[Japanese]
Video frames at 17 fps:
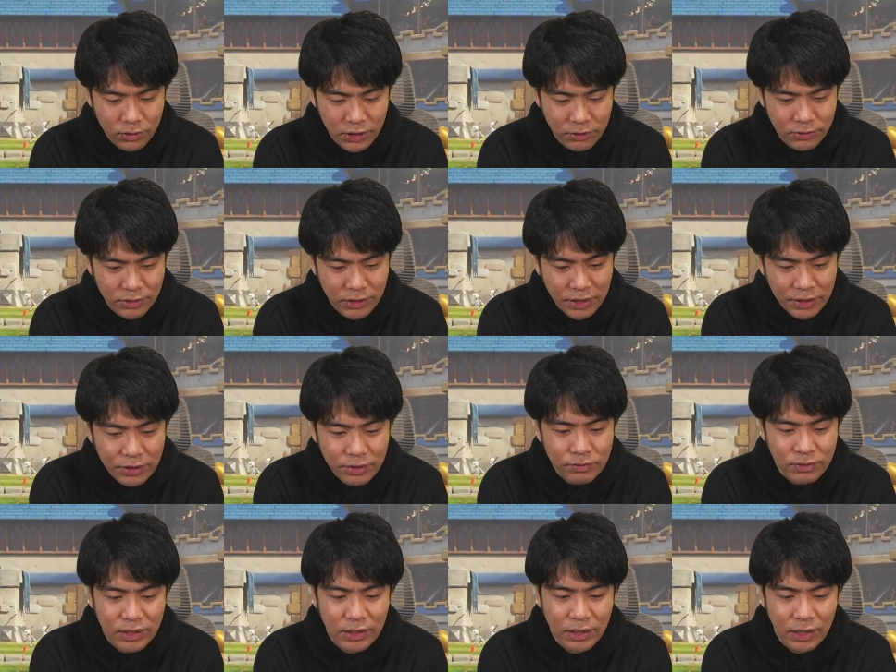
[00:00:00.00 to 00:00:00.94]
基本的
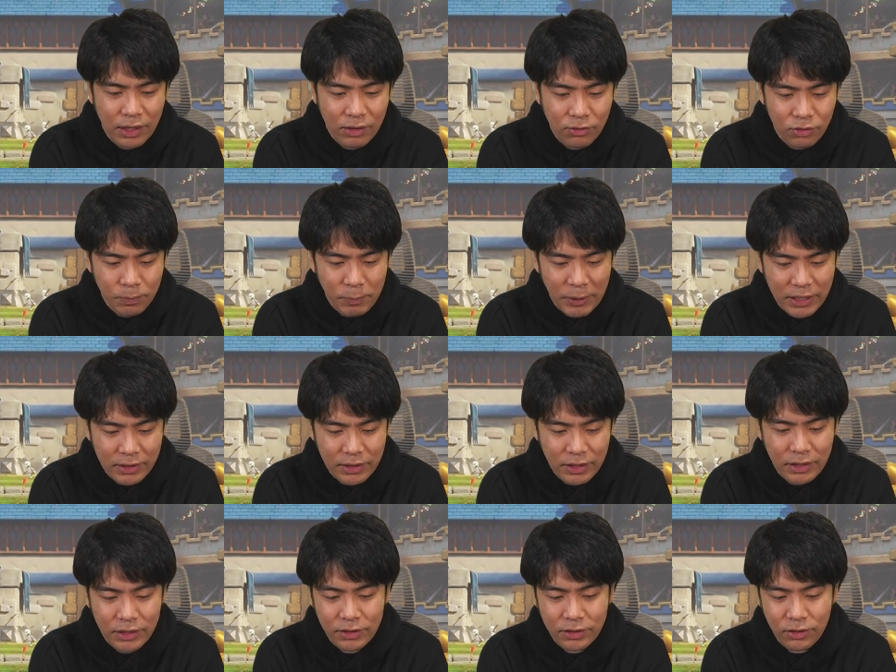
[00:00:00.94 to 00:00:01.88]
には、この
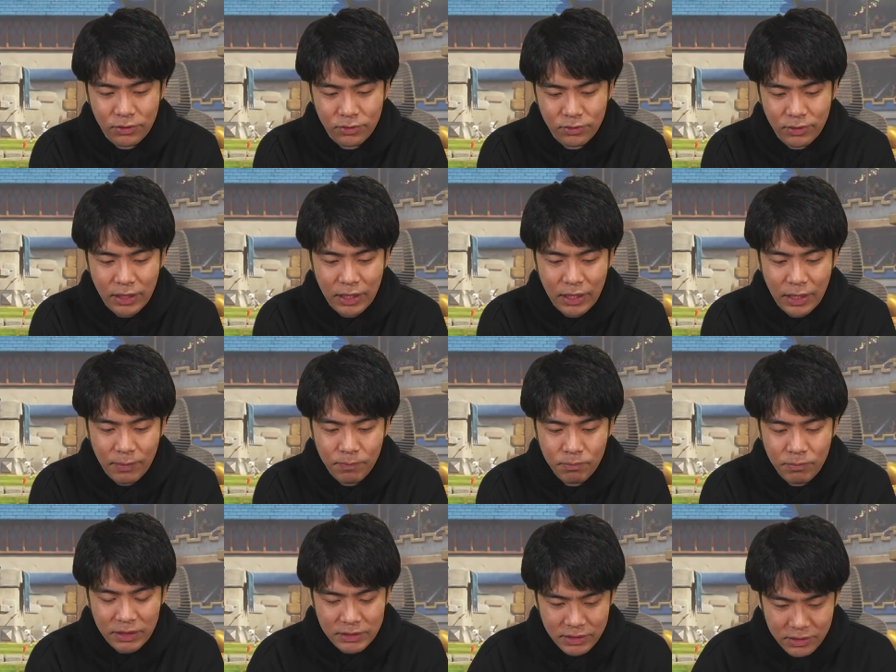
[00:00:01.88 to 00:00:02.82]
ペッカデッキっていうのは、
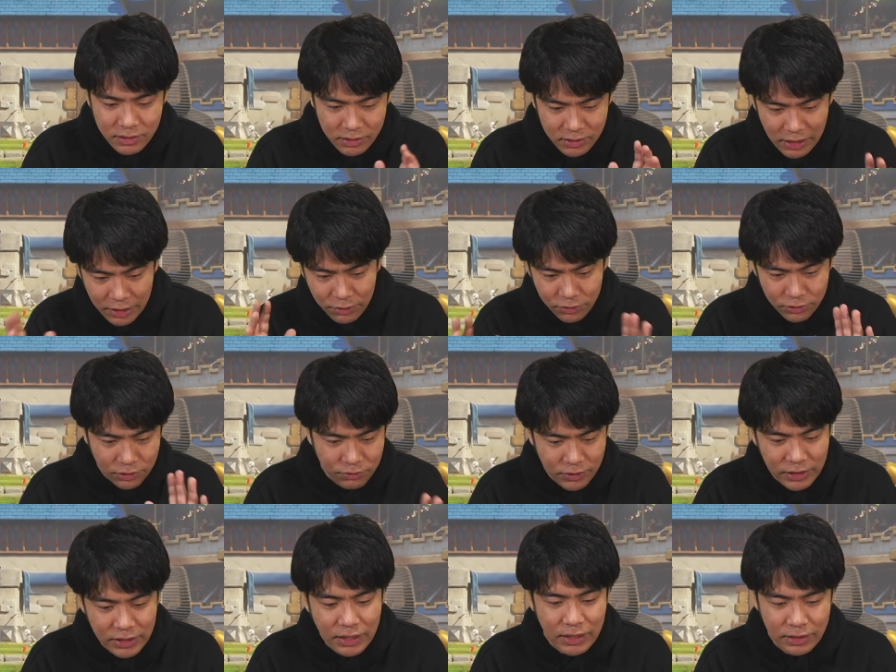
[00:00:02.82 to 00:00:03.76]
まあ、左右に
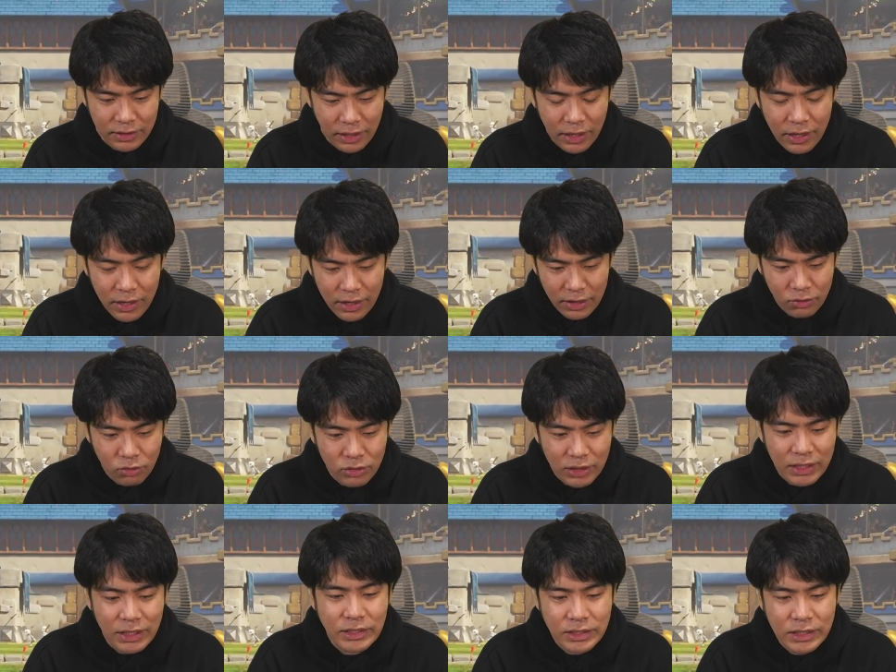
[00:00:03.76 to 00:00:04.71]
振りながらね、こん
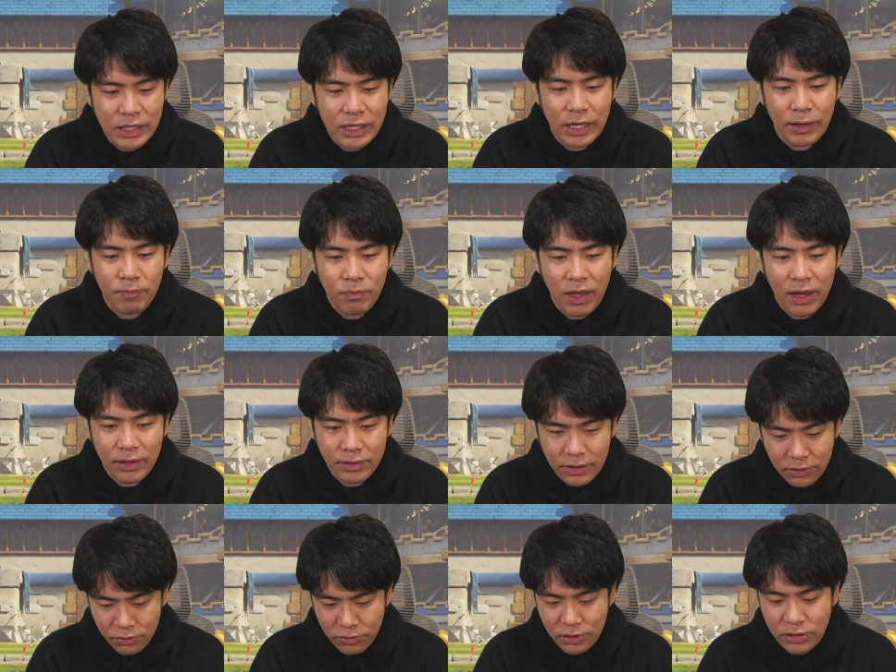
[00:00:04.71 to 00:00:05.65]
な感じで、相
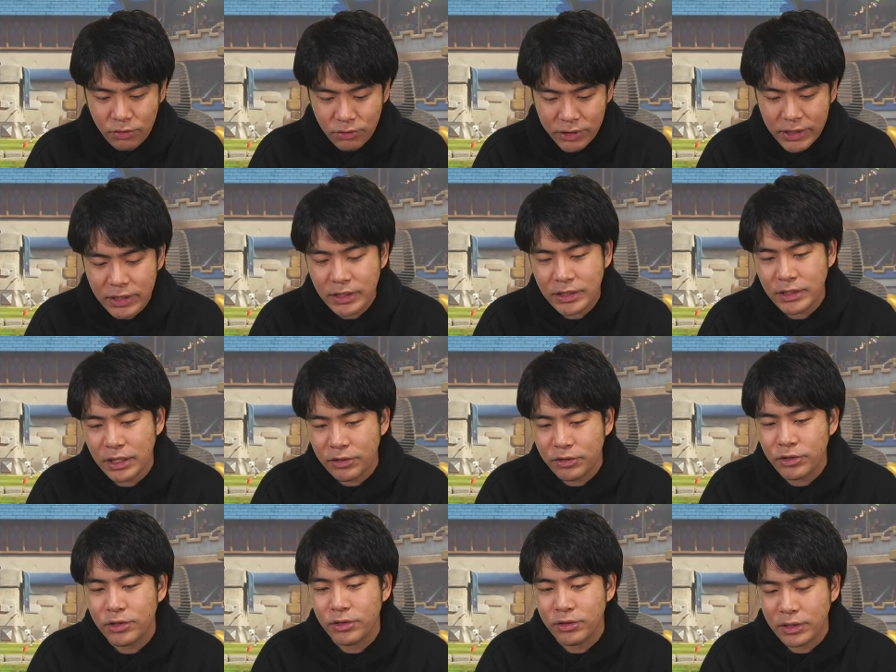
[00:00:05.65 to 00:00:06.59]
手にユニットを引き出してい
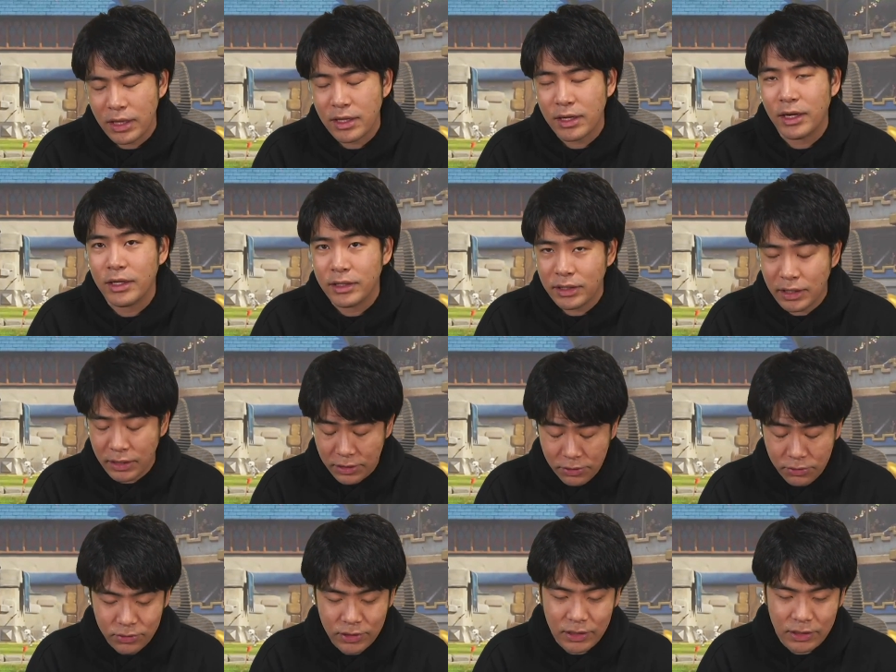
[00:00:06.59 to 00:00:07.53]
くっていう戦い方が
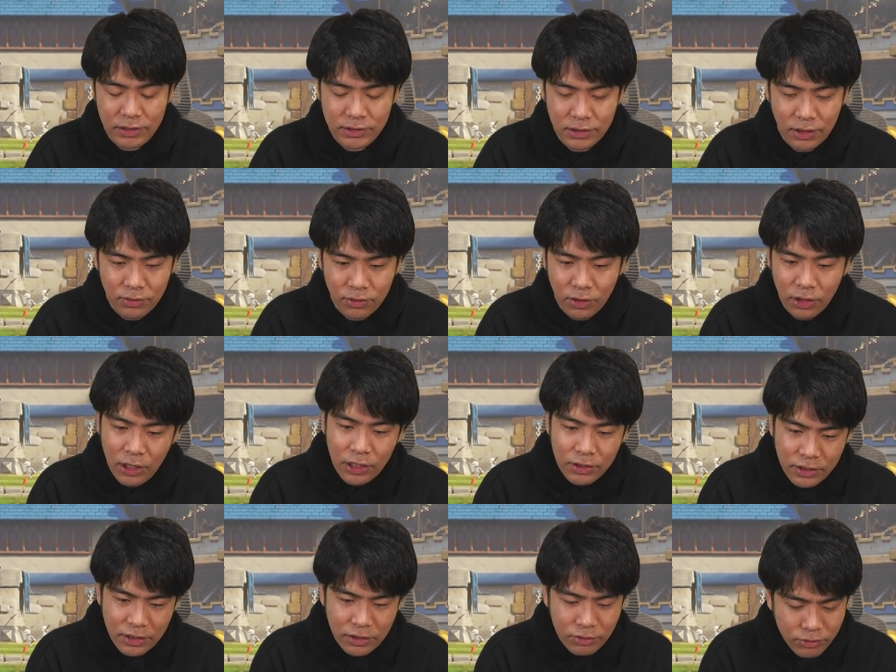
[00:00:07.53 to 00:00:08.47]
基本なんですけど、
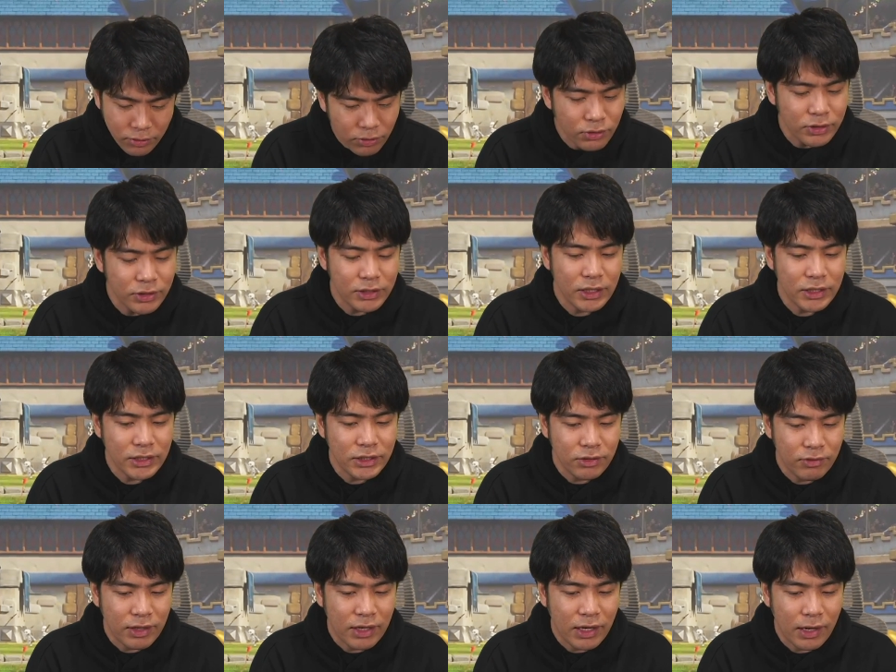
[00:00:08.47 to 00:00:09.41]
26ホグに対し
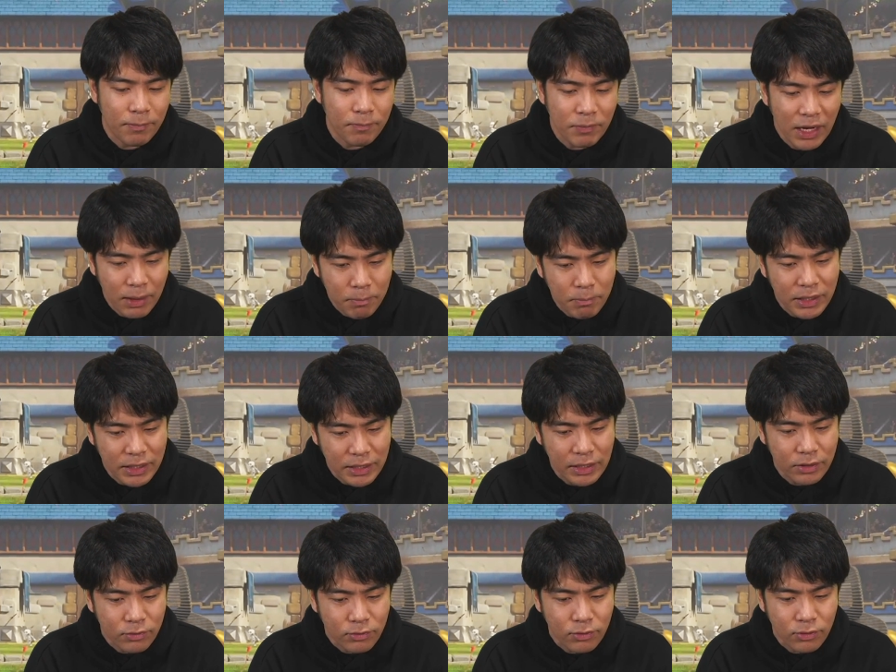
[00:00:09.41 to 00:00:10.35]
ては、まあ、あんま
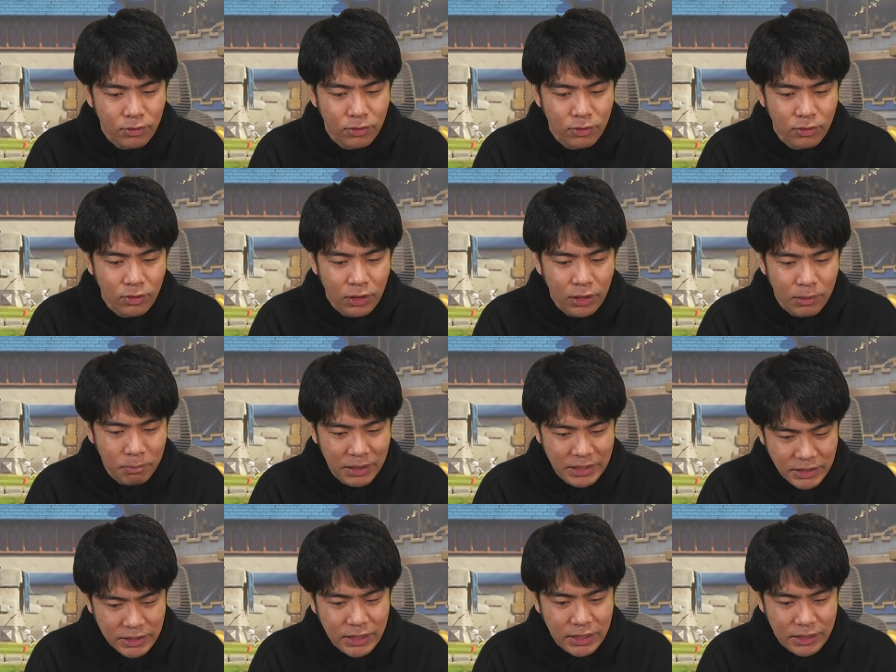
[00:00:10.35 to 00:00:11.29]
り、こう、
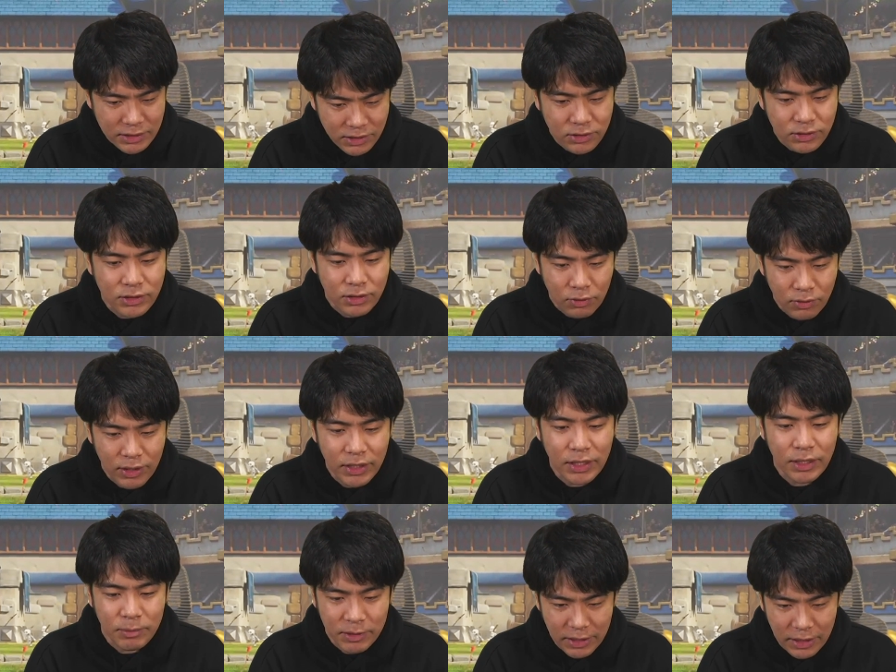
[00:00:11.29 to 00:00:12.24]
街から作った方が
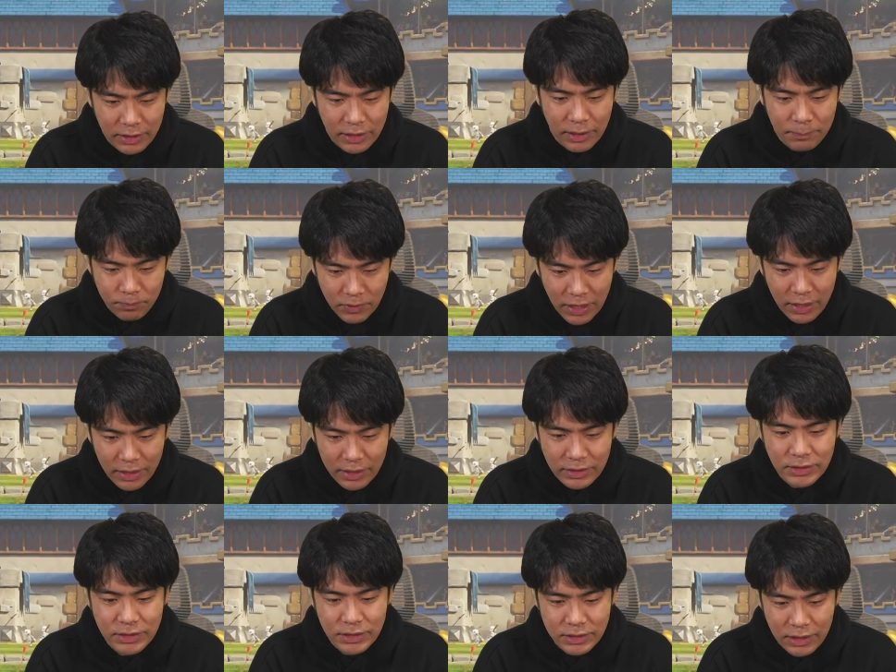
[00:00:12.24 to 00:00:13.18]
いいみたいな、
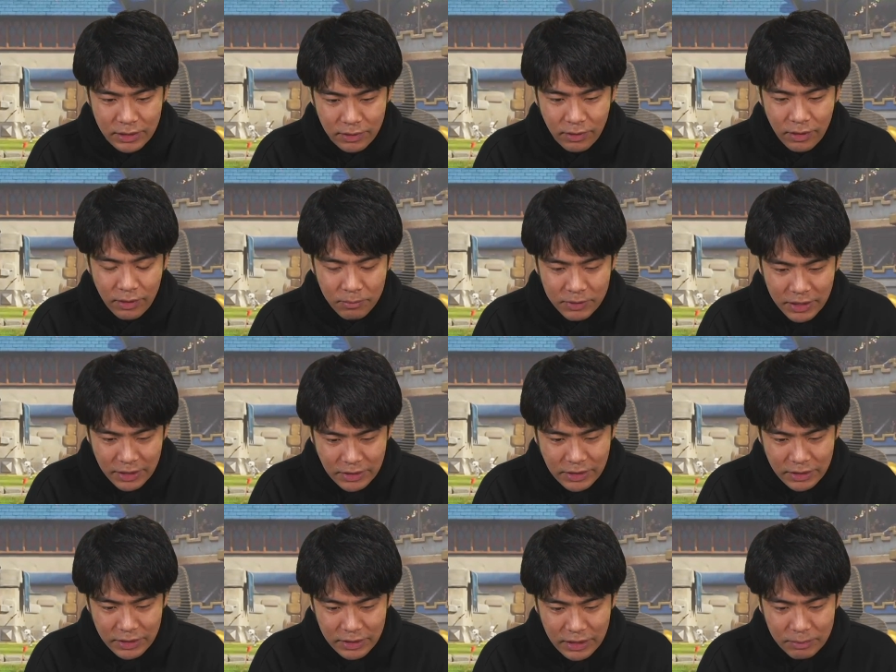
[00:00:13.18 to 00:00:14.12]
感じでしたね。まあ、
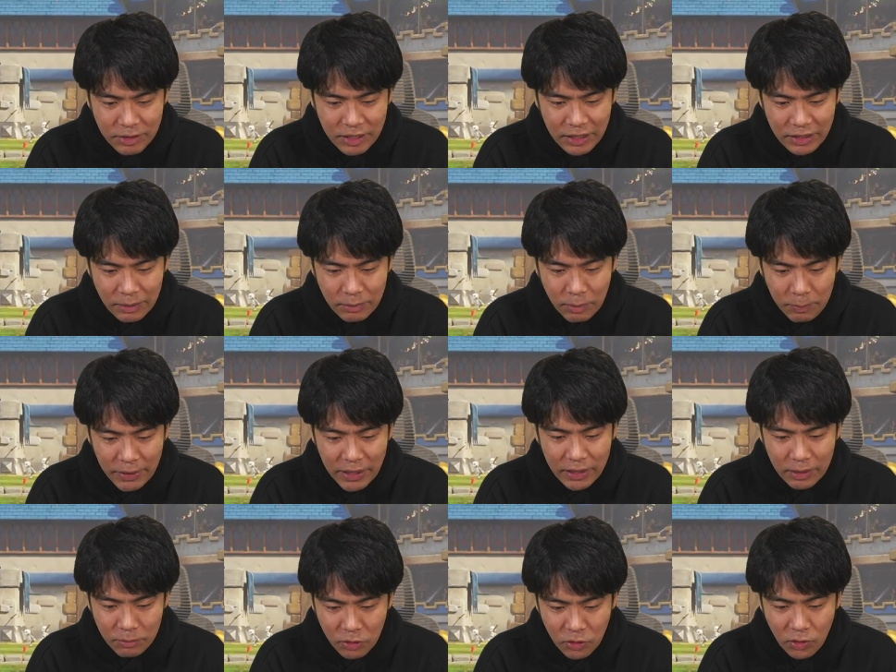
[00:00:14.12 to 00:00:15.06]
確かにラムライダーも
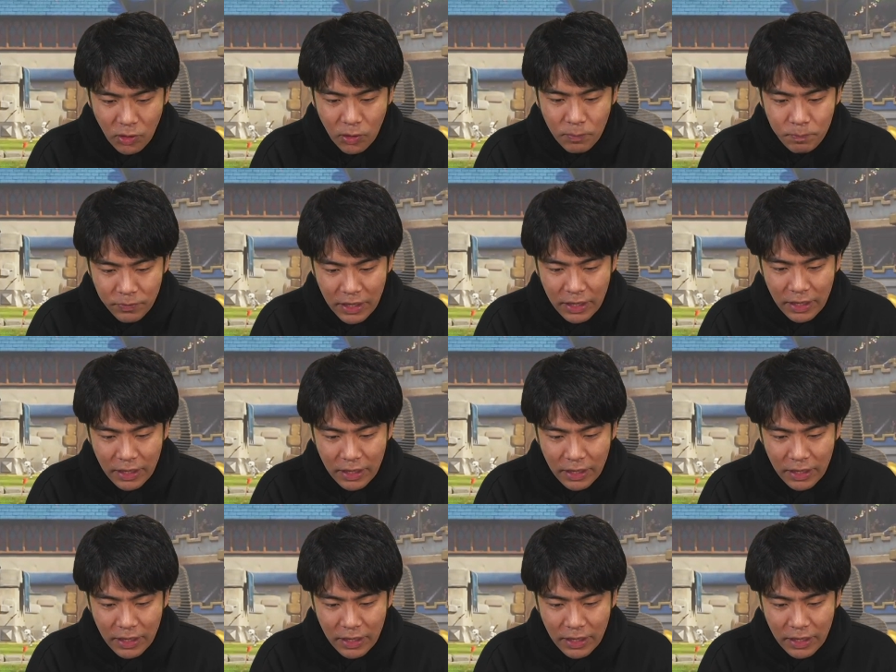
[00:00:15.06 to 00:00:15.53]
ペッカも、